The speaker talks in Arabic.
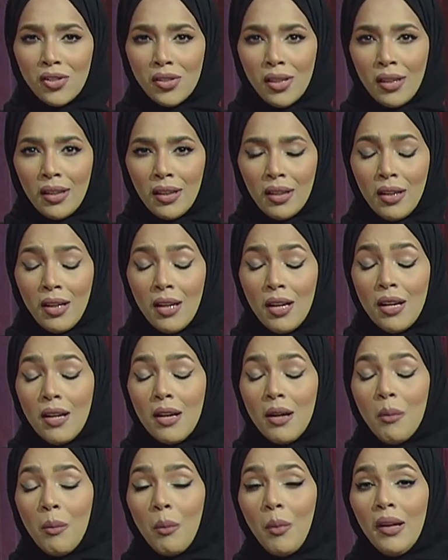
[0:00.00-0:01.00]
الشارقة،
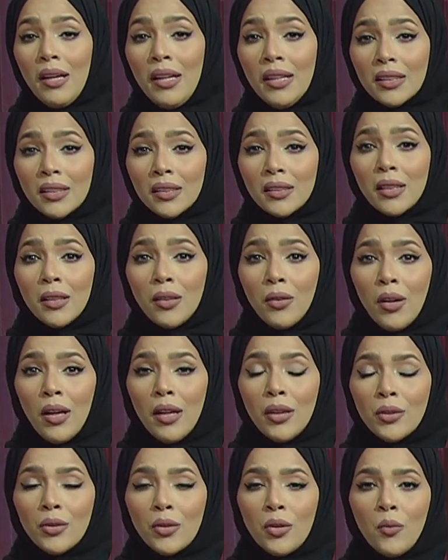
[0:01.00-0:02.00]
ما هي
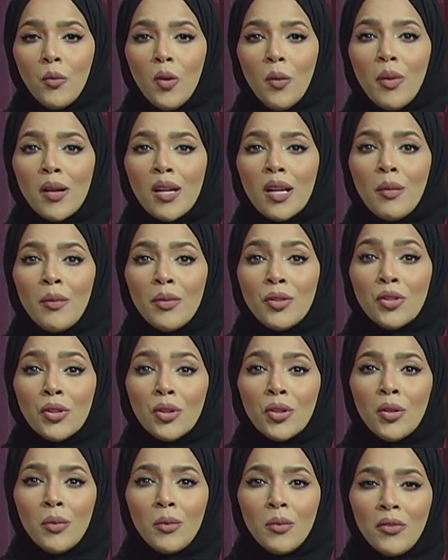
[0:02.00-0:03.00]
تطلعاتكم
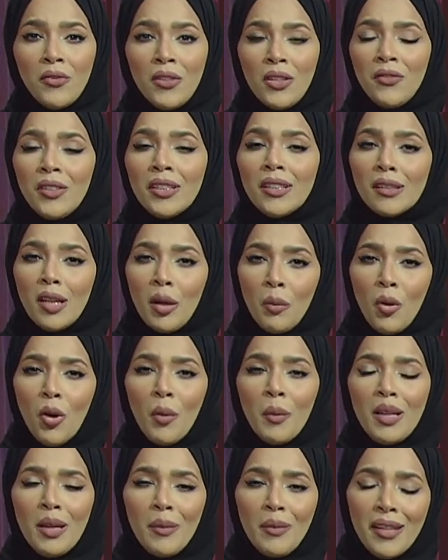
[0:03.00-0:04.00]
وبرامجكم في الفترة
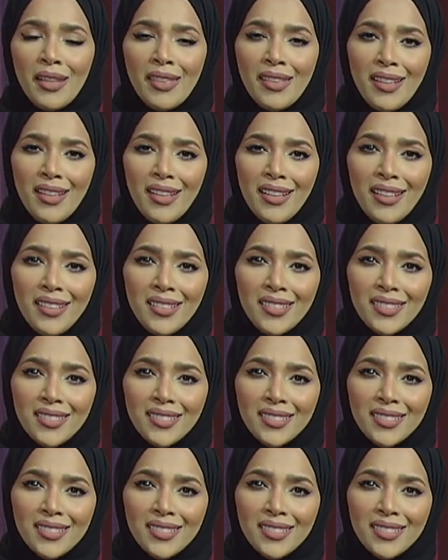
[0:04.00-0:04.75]
المقبلة بإذن الله؟